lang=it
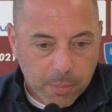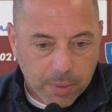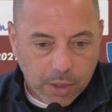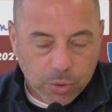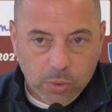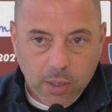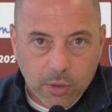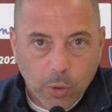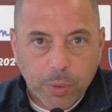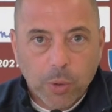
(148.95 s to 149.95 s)
perché ci sono state
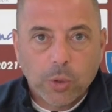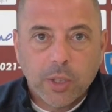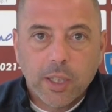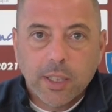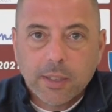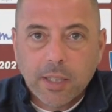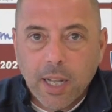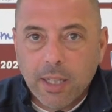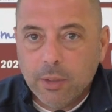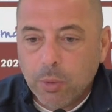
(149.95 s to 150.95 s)
troppe cose
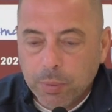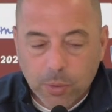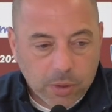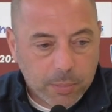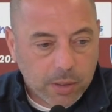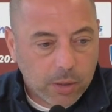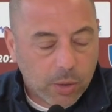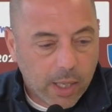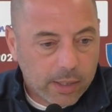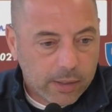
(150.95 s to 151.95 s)
strane, troppe cose
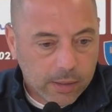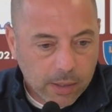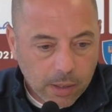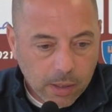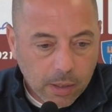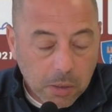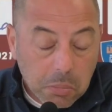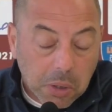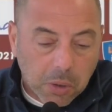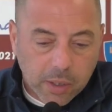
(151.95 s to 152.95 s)
particolari,
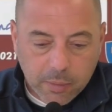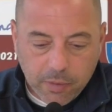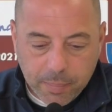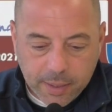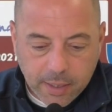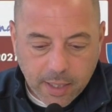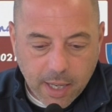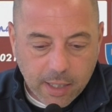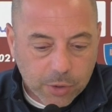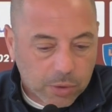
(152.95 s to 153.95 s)
però eh, fa parte del
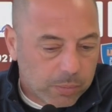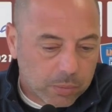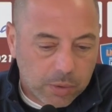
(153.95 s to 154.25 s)
calcio.